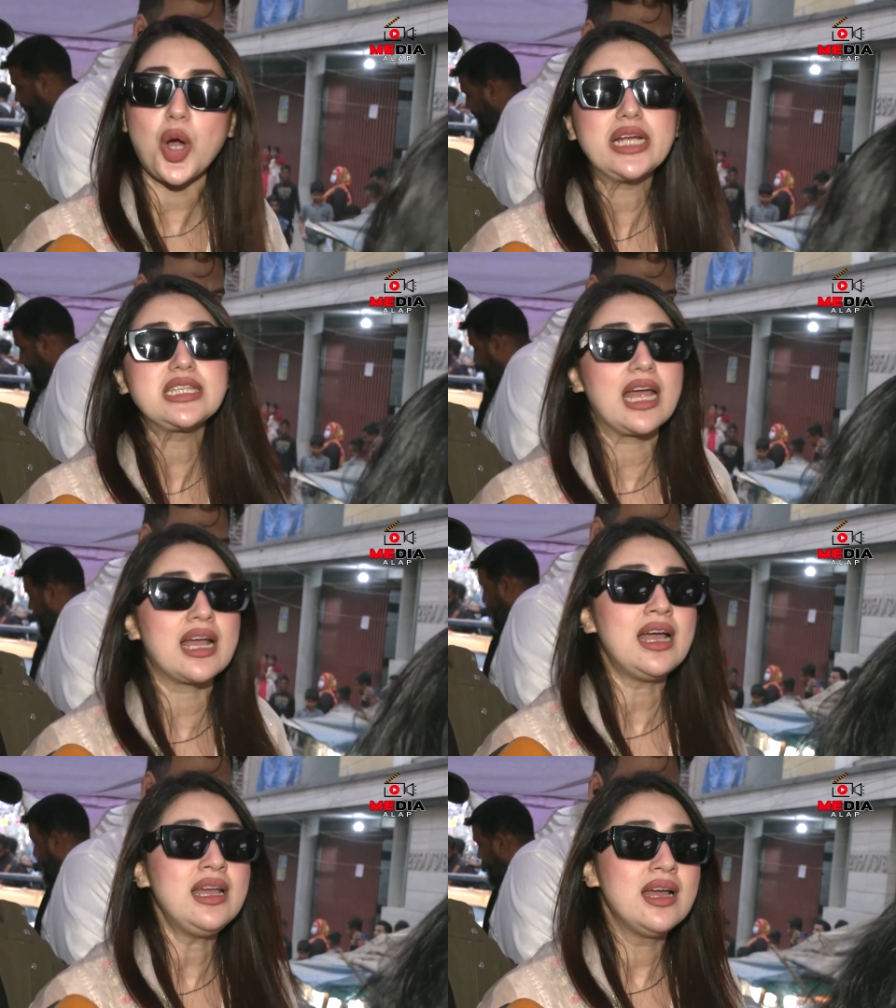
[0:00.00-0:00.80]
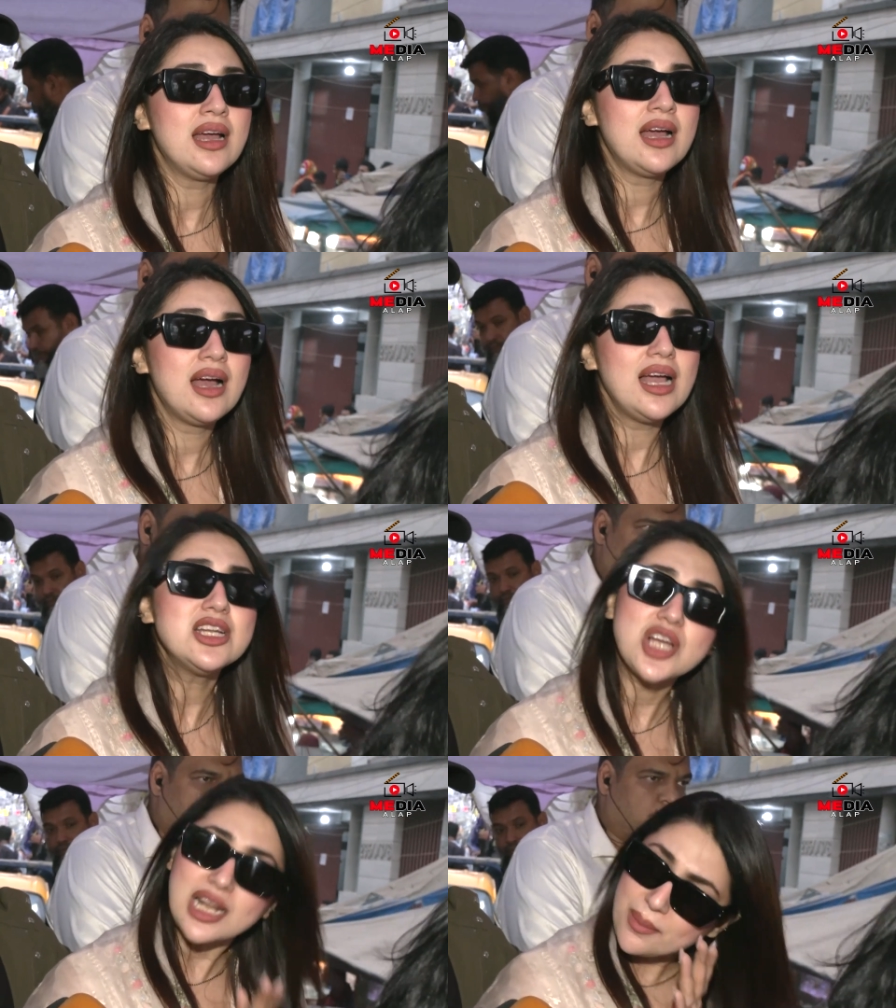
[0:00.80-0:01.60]
কয়েক জায়গায়
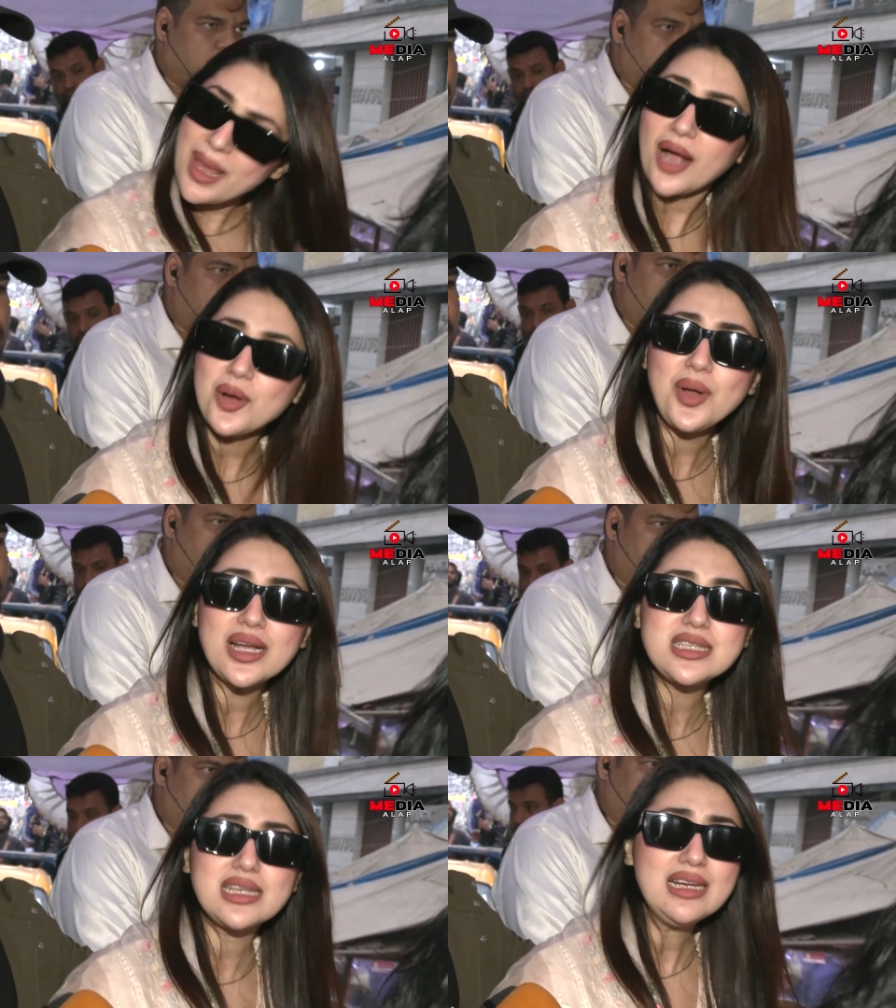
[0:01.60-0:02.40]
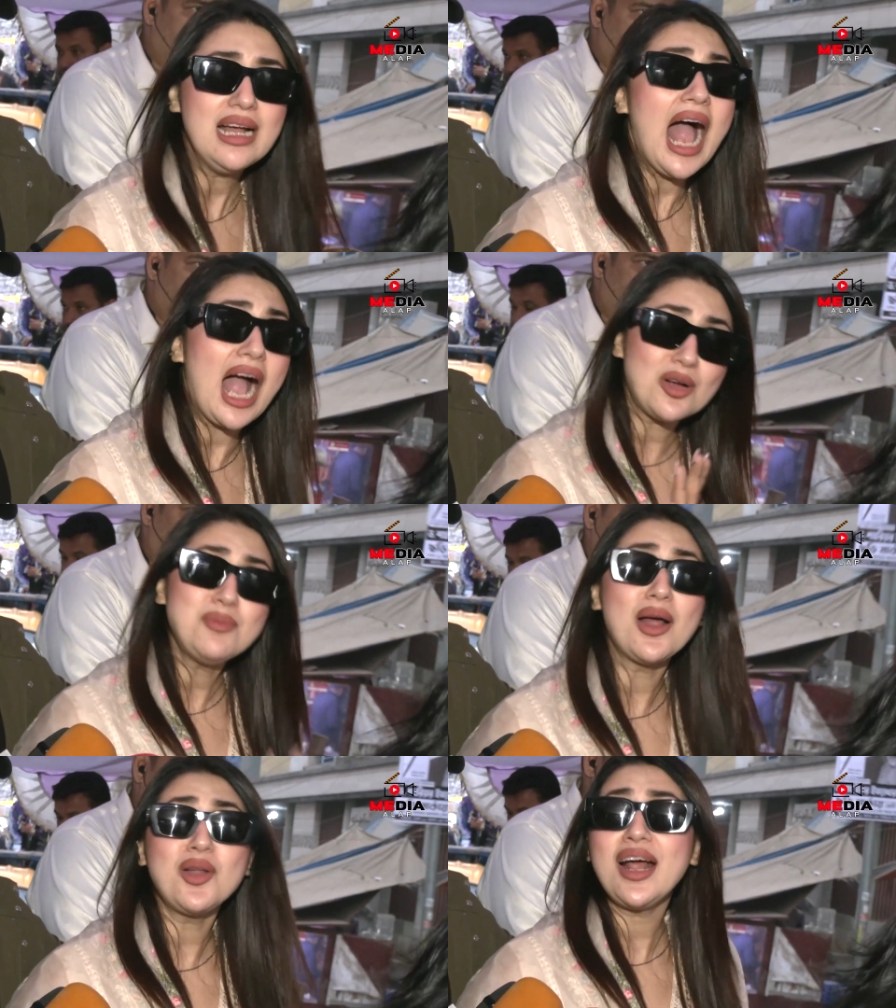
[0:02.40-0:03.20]
ইনশাল্লাহ আমি এখনও আছি এখন
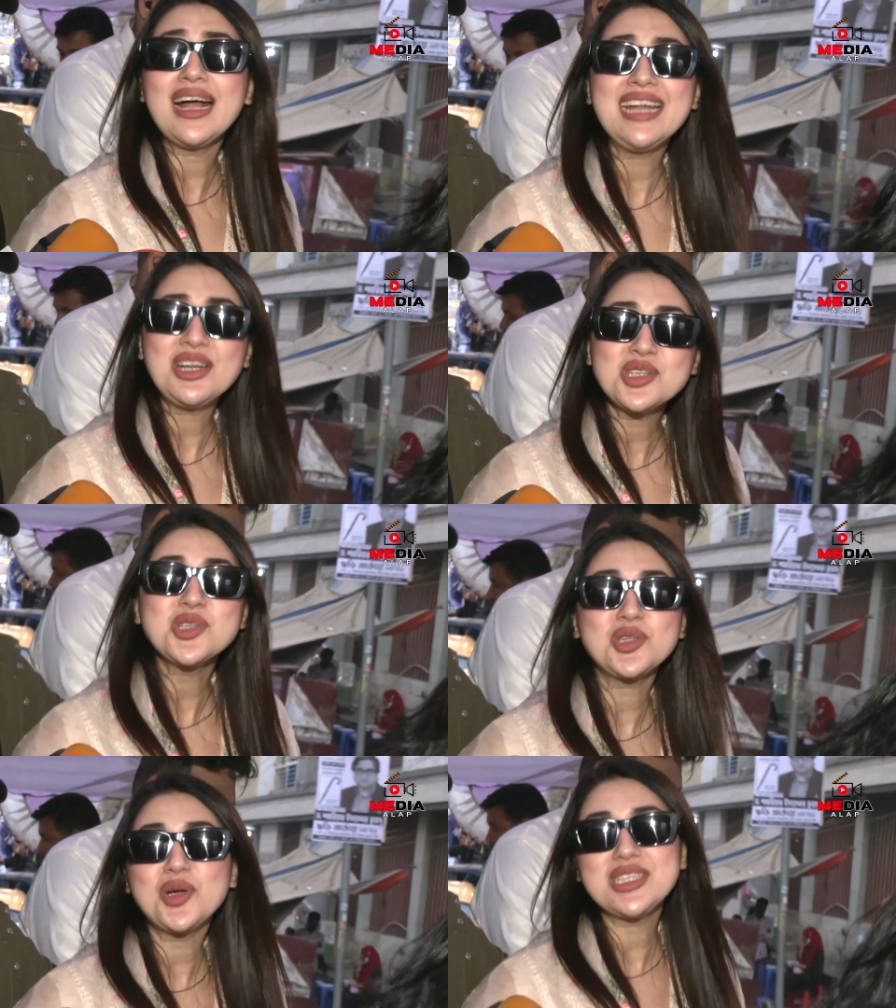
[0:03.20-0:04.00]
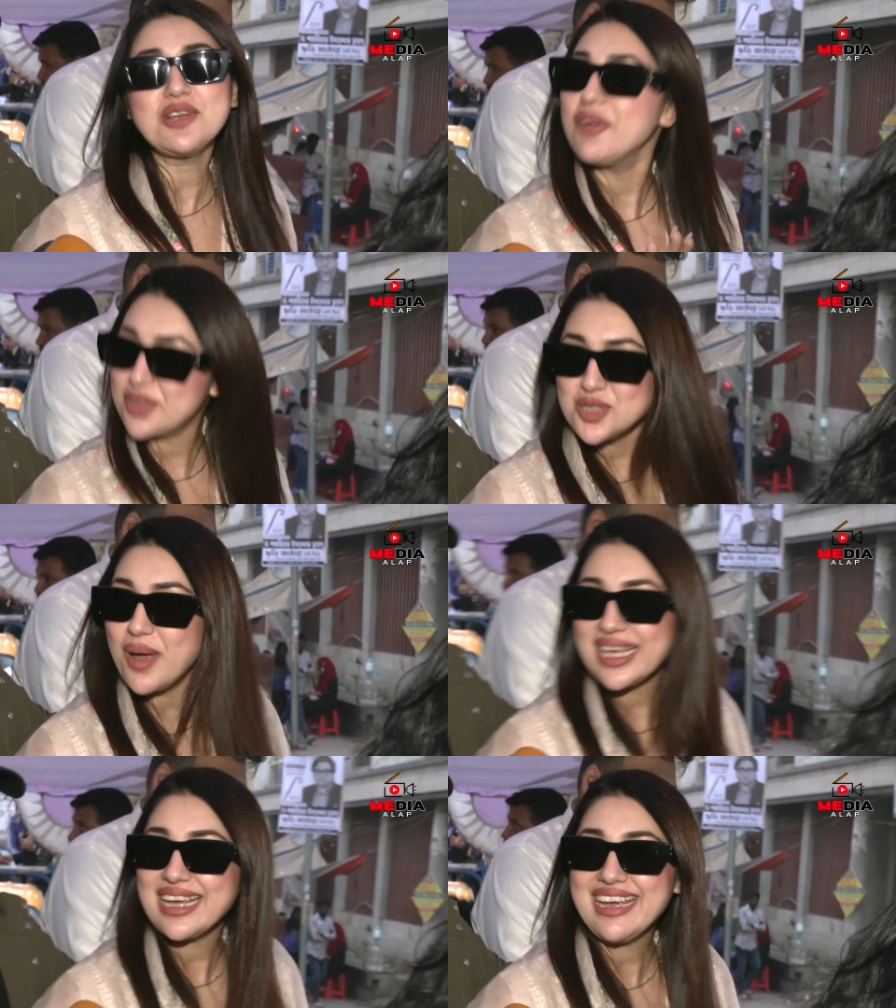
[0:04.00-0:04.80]
ভালো এটা একটু যুক্ত হয়েছে ফেরদোস
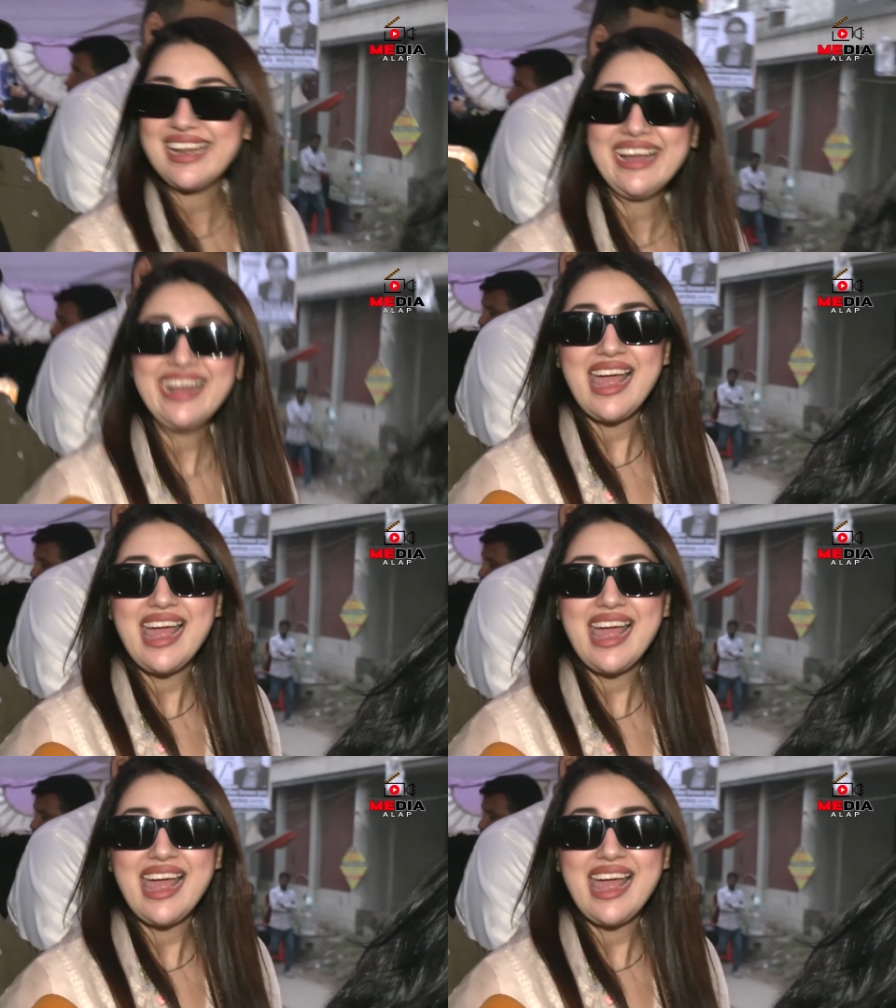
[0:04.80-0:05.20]
ভাইকে ঘিরে